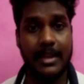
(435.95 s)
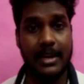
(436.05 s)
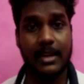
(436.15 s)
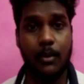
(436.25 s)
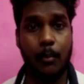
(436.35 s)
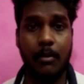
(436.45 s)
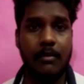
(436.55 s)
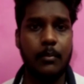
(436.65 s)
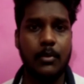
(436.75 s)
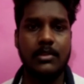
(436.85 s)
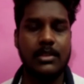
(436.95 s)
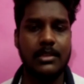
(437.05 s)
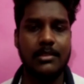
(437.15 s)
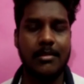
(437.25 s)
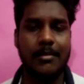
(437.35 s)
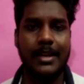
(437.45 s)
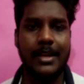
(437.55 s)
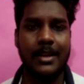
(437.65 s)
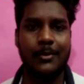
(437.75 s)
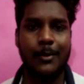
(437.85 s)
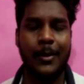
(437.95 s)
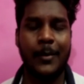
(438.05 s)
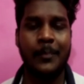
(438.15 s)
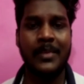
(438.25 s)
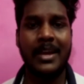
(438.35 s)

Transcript: எனக்கு ரொம்பவே பிடிச்சிருந்துச்சு அப்படின்னு நான் சொல்லணும்